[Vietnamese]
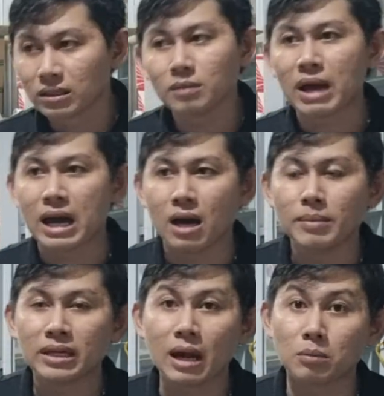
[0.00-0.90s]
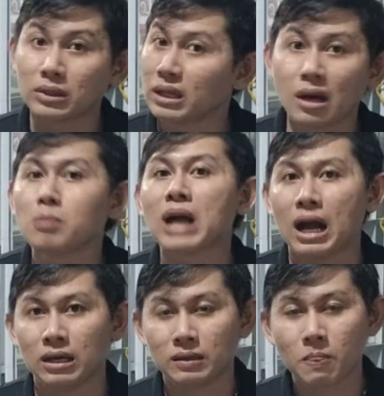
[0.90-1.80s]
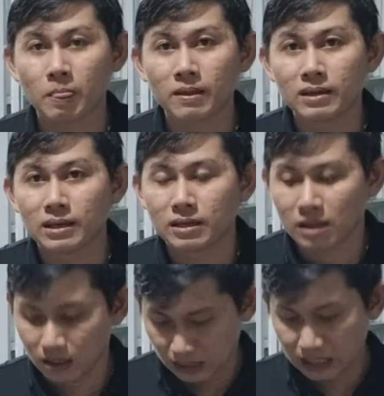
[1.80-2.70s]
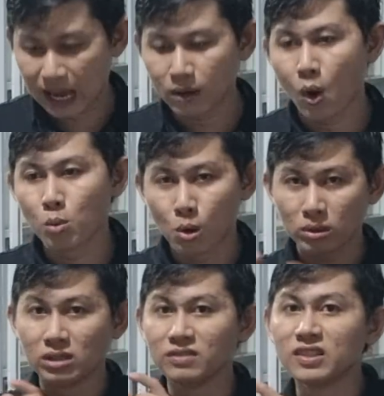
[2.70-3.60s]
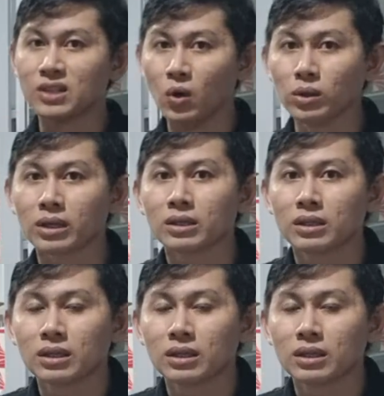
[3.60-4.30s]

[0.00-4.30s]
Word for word: Nhưng mà ở miền Đông á, thì nó không cần. Đó, thì Thái độ một cái lượng vừa đủ thôi.